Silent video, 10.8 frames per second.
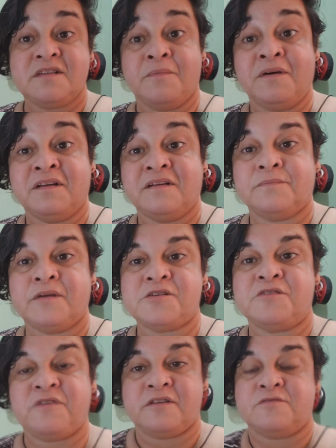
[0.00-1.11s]
Toda semana a
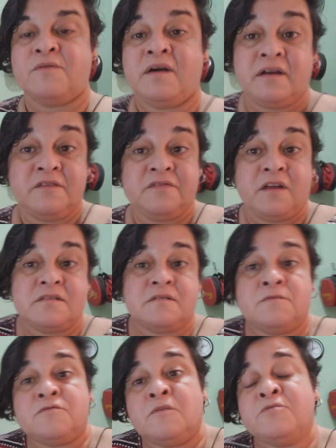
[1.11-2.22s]
gente faz uma
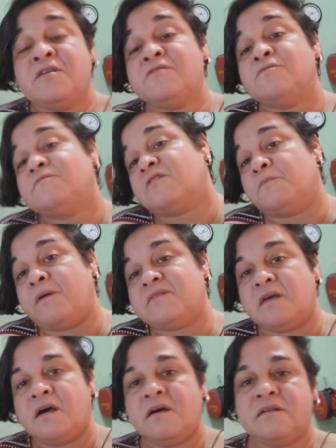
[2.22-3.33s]
reflexão sobre os assuntos que
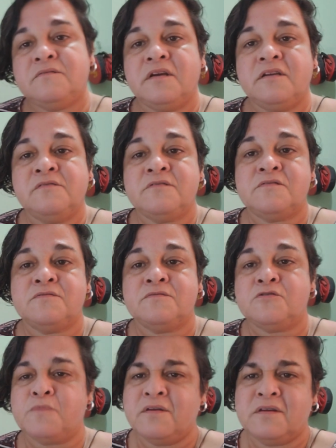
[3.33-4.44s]
passaram, né? E os
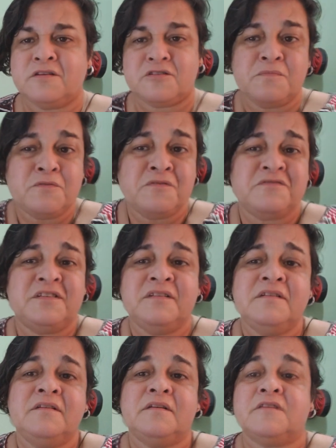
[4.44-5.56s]
assuntos meio que estão por
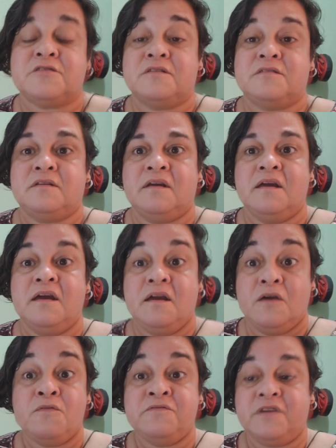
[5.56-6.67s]
vir, que a gente
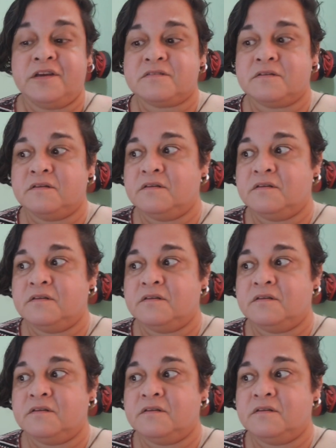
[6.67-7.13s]
conversa.